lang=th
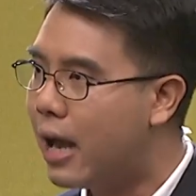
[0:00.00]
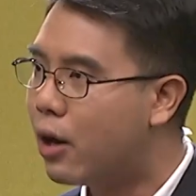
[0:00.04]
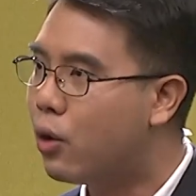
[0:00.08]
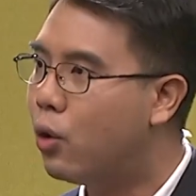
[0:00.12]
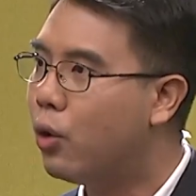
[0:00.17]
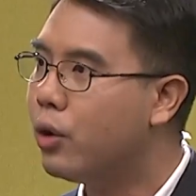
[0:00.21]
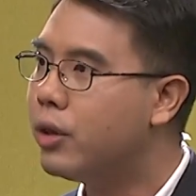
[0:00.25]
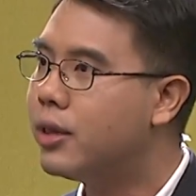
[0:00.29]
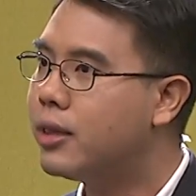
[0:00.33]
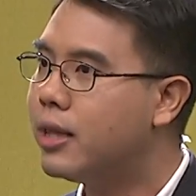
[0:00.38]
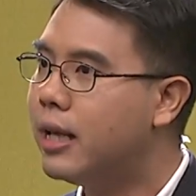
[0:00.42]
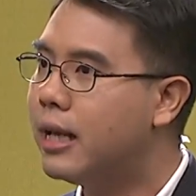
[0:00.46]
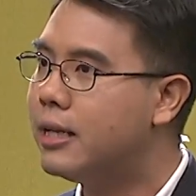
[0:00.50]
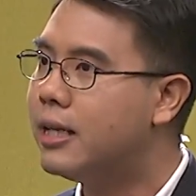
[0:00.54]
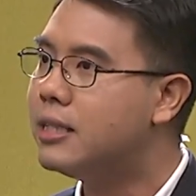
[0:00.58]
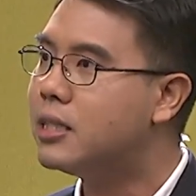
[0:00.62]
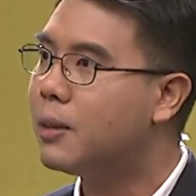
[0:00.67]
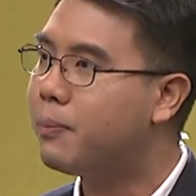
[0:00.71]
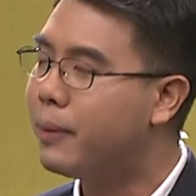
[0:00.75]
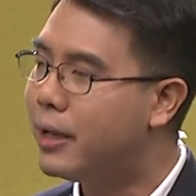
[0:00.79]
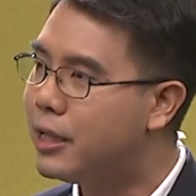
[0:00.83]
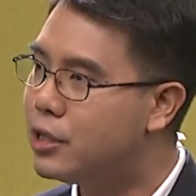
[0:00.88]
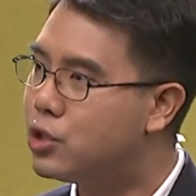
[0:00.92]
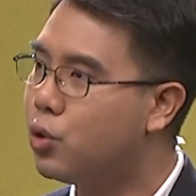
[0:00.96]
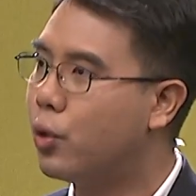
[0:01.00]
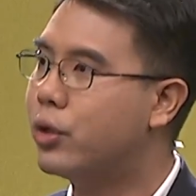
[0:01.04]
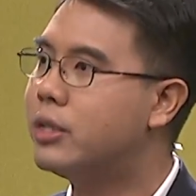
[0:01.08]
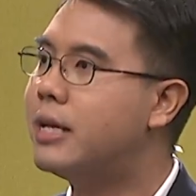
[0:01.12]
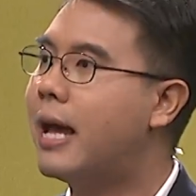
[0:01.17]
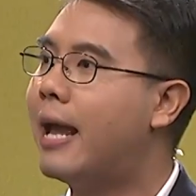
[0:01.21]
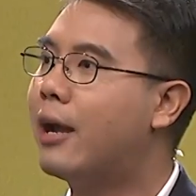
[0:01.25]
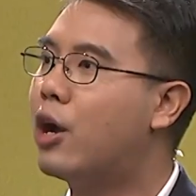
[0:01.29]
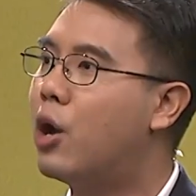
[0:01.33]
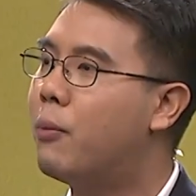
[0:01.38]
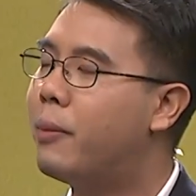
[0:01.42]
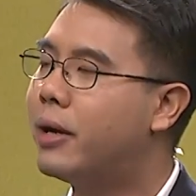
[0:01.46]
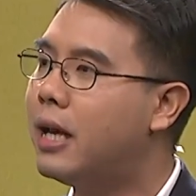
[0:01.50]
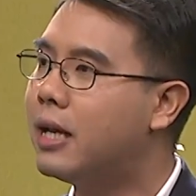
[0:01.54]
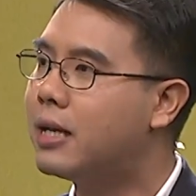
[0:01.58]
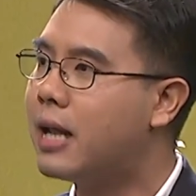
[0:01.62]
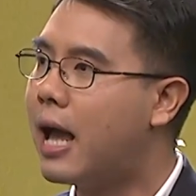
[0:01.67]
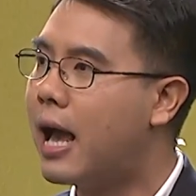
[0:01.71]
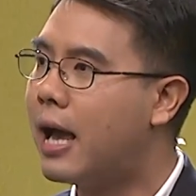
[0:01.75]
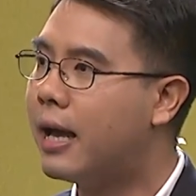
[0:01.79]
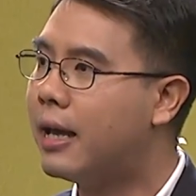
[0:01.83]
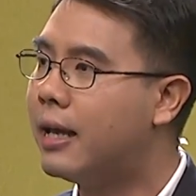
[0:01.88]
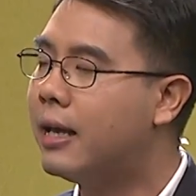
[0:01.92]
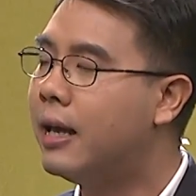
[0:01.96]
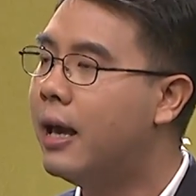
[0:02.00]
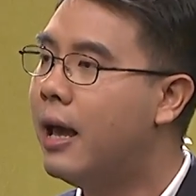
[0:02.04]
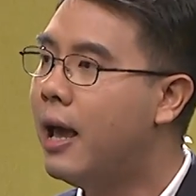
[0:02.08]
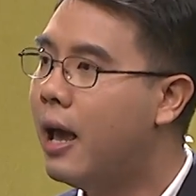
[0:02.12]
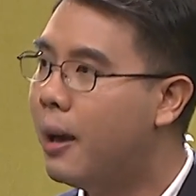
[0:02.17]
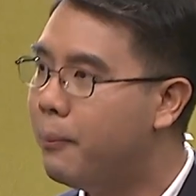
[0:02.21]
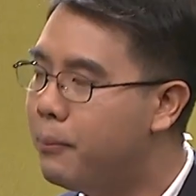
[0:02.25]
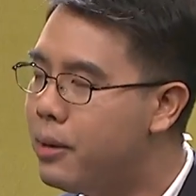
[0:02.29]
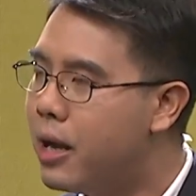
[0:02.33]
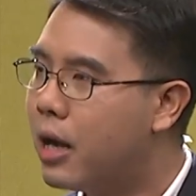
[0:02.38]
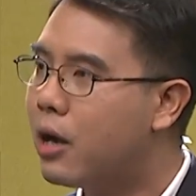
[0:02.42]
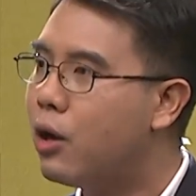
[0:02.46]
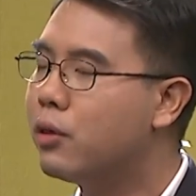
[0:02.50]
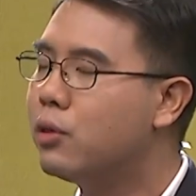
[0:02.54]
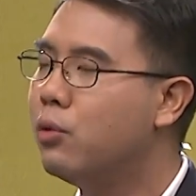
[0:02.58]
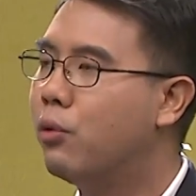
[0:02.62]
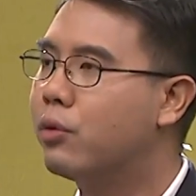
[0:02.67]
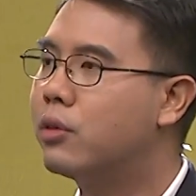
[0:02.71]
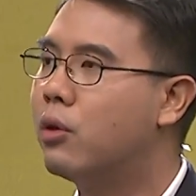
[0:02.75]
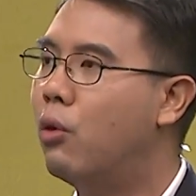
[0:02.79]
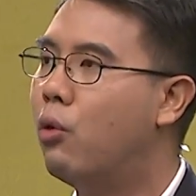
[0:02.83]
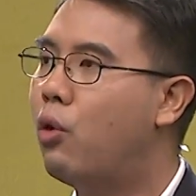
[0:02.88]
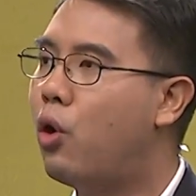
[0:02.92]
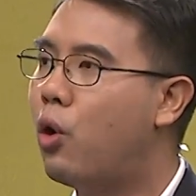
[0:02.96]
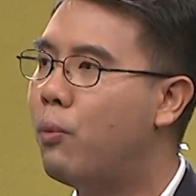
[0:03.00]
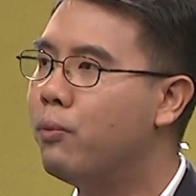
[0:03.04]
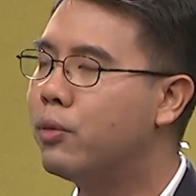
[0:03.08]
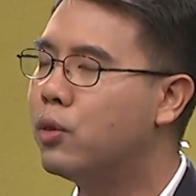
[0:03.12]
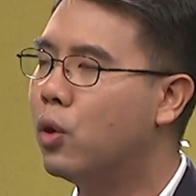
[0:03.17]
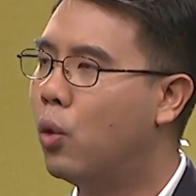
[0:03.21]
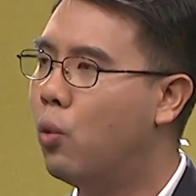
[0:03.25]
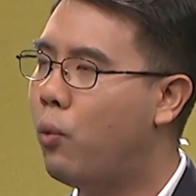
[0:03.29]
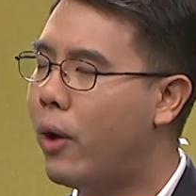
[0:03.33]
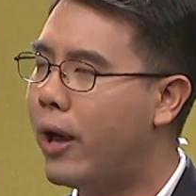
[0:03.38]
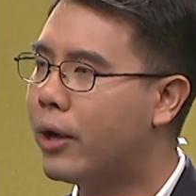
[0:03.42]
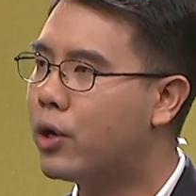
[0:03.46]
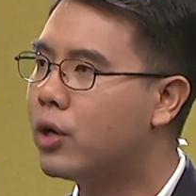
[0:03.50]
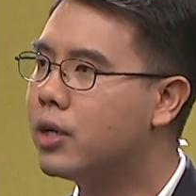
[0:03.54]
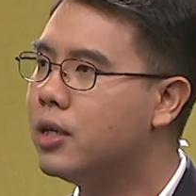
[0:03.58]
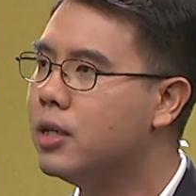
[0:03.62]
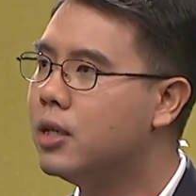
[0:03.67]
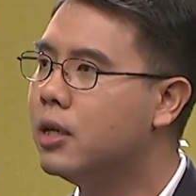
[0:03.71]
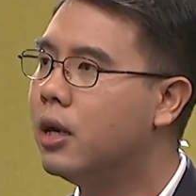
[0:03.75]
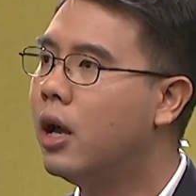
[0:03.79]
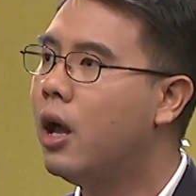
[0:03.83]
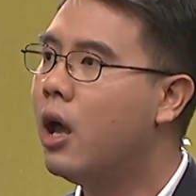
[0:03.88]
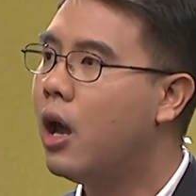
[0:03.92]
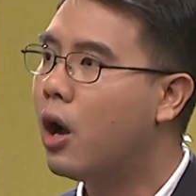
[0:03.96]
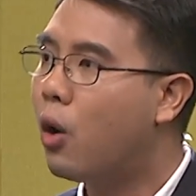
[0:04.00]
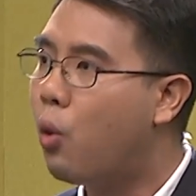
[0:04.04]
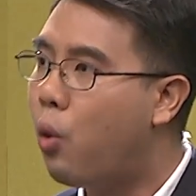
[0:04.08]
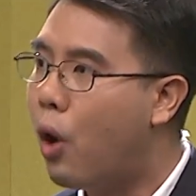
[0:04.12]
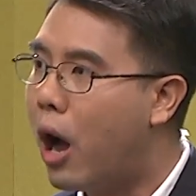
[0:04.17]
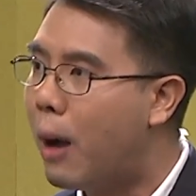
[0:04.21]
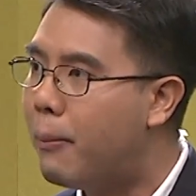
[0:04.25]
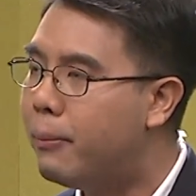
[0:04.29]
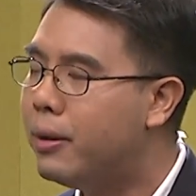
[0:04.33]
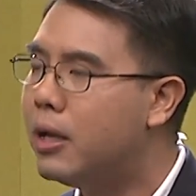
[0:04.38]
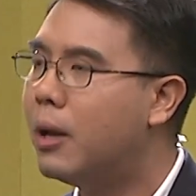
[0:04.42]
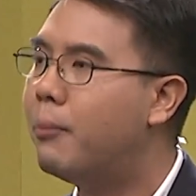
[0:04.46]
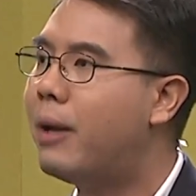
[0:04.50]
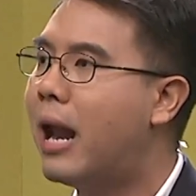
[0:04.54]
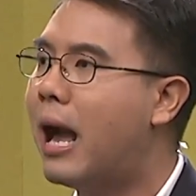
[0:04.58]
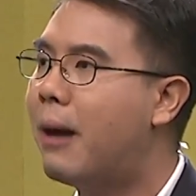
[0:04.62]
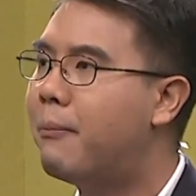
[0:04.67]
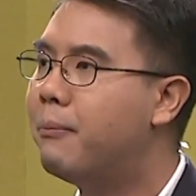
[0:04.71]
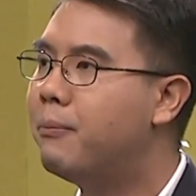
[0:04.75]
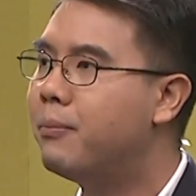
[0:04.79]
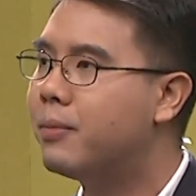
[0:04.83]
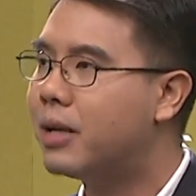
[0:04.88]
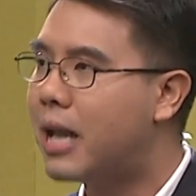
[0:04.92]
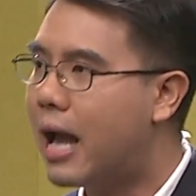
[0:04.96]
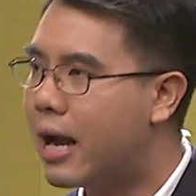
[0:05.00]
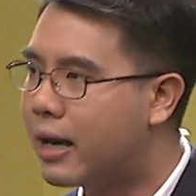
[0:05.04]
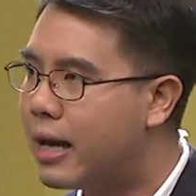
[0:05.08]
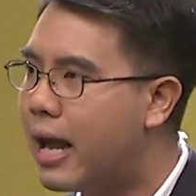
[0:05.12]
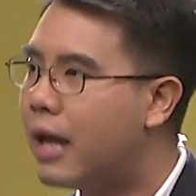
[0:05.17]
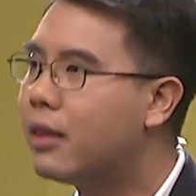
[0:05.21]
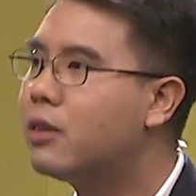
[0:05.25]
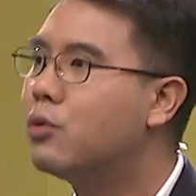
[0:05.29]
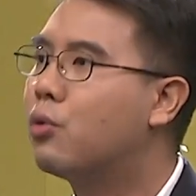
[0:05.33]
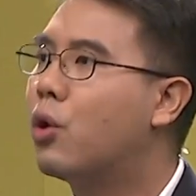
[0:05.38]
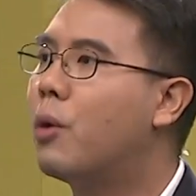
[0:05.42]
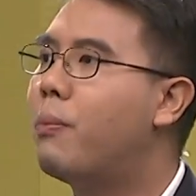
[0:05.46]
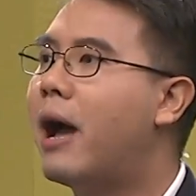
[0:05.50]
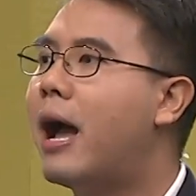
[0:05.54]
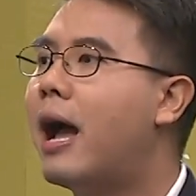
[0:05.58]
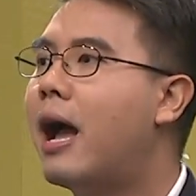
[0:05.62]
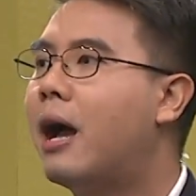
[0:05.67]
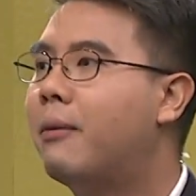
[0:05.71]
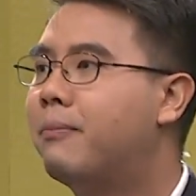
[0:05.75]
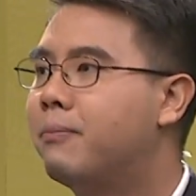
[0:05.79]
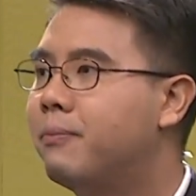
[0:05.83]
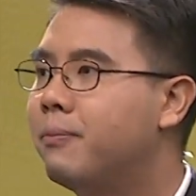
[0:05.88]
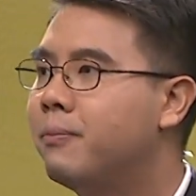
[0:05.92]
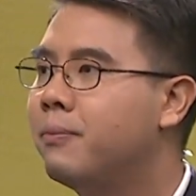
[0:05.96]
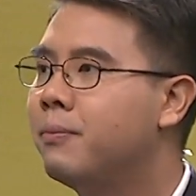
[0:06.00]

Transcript: นาคตสิ่งที่จะเป็นโจทย์ใหญ่ของประเทศไทย เมื่อเข้าสู่สังคมสูงวัยก็คือ ความเหลื่อมล้ำทางด้านสุขภาพ